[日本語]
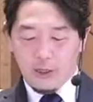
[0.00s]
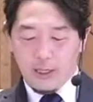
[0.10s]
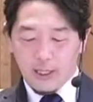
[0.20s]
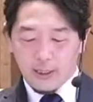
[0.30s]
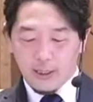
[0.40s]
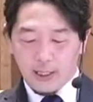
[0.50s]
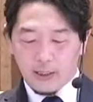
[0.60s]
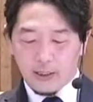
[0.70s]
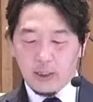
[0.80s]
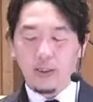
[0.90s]
現在
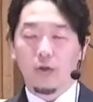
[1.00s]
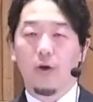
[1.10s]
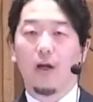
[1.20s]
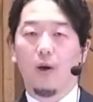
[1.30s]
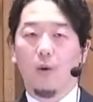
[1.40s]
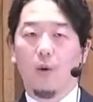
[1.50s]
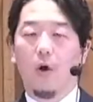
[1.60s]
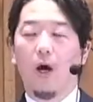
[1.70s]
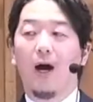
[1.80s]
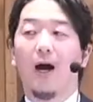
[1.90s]
でにそれらを
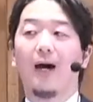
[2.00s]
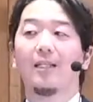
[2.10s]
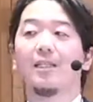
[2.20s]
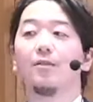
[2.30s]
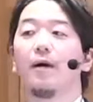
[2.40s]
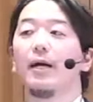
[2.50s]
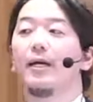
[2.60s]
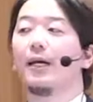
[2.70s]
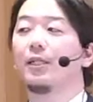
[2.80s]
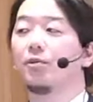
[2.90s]
味わ
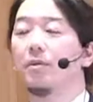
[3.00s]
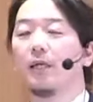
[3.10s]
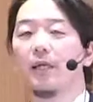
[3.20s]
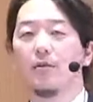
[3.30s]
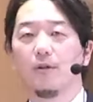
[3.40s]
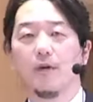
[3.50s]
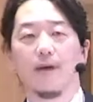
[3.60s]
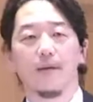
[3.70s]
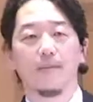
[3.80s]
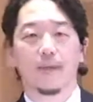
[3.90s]
い始めているで
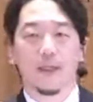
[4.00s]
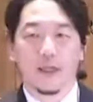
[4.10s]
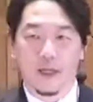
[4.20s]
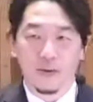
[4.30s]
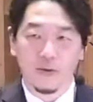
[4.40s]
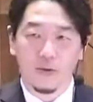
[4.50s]
はありませんか